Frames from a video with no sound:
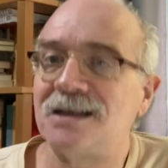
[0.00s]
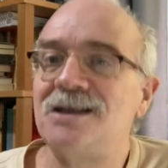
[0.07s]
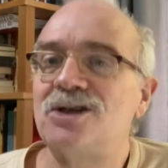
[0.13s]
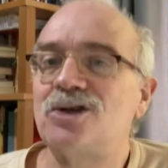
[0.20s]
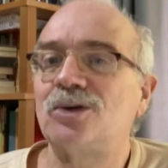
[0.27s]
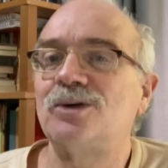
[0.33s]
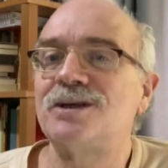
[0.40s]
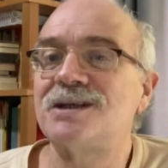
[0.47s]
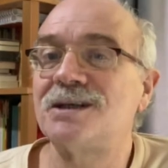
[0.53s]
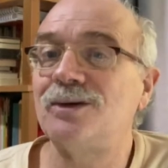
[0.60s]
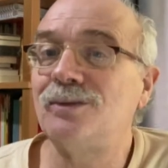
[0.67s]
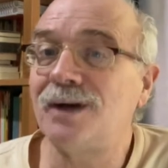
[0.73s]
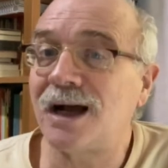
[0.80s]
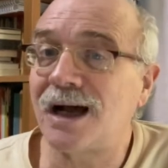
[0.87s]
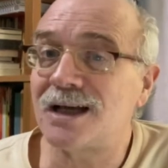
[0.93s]

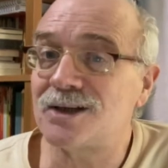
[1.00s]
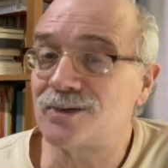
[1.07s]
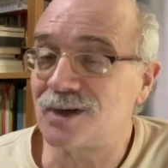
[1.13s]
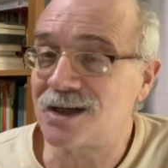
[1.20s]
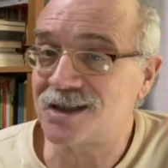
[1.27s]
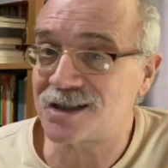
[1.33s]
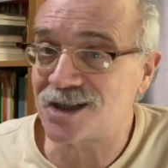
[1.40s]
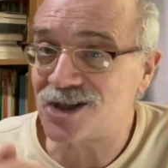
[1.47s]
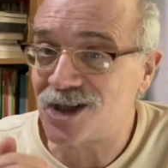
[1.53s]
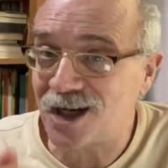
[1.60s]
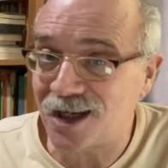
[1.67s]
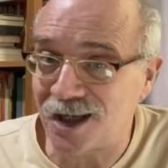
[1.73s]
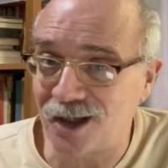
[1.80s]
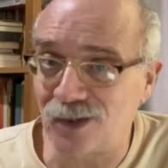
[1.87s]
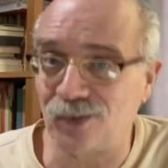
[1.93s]
distorção caso ele seja
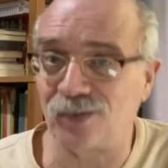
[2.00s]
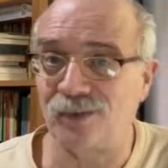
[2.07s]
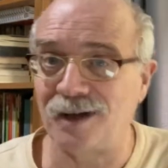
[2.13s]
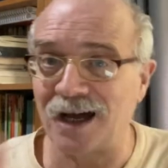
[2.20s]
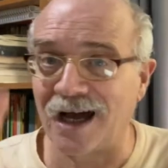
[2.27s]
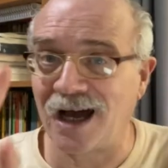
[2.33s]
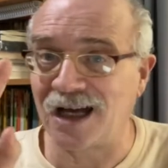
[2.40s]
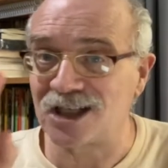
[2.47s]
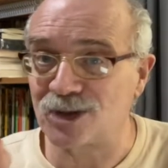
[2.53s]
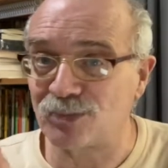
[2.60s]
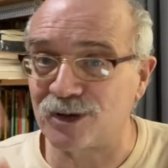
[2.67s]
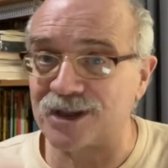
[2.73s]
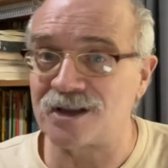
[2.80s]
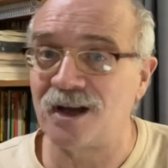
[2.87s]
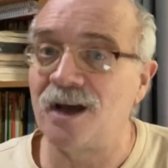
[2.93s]
eleito.
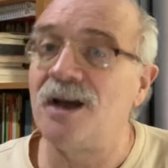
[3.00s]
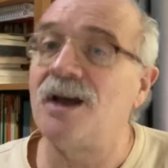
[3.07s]
Aspas.